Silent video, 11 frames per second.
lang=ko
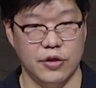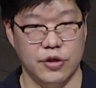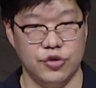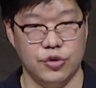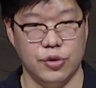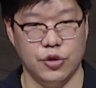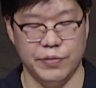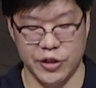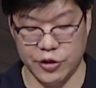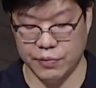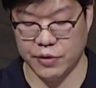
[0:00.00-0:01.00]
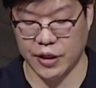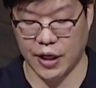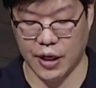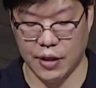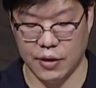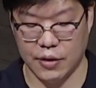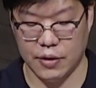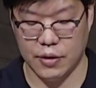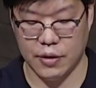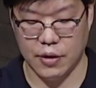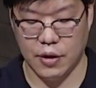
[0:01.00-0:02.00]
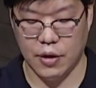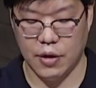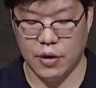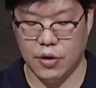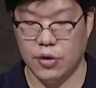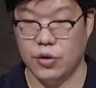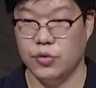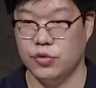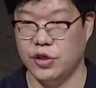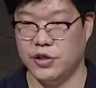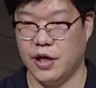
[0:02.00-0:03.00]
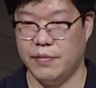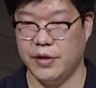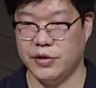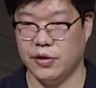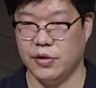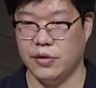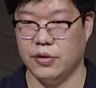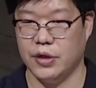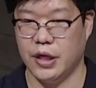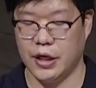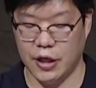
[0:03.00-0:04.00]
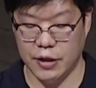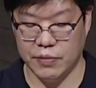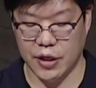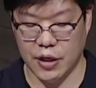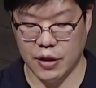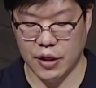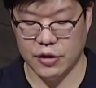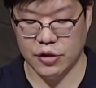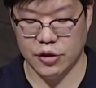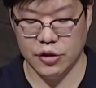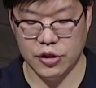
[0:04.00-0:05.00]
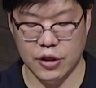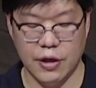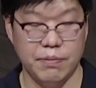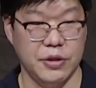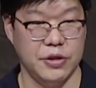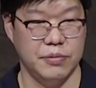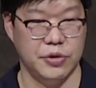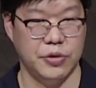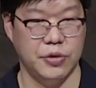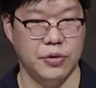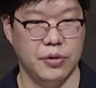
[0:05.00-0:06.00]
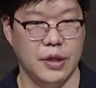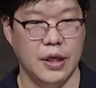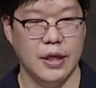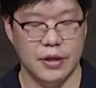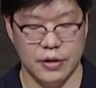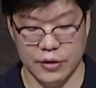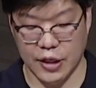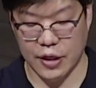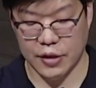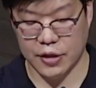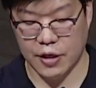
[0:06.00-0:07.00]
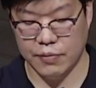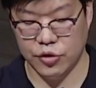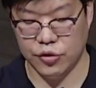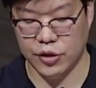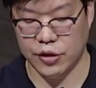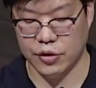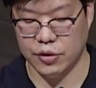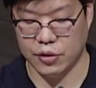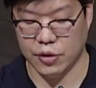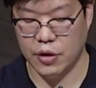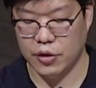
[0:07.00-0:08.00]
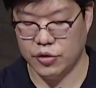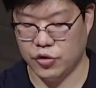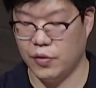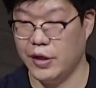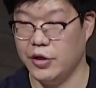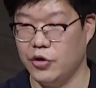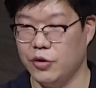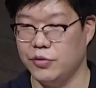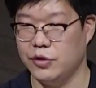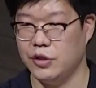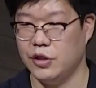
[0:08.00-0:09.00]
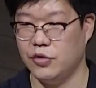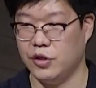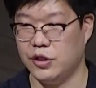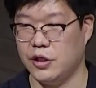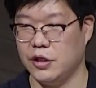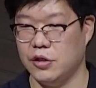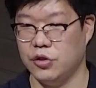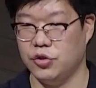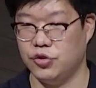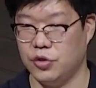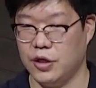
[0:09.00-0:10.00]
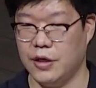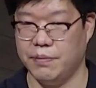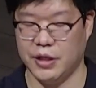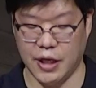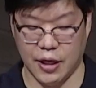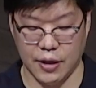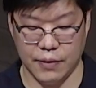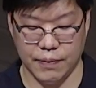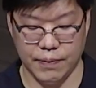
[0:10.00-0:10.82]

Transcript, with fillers: 될 줄로 믿습니다. 우리 삶에서 하나님을 향한 신실한 믿음으로 은혜의 삶을 누리는 저와 여러분들이 되시기를 축원합니다.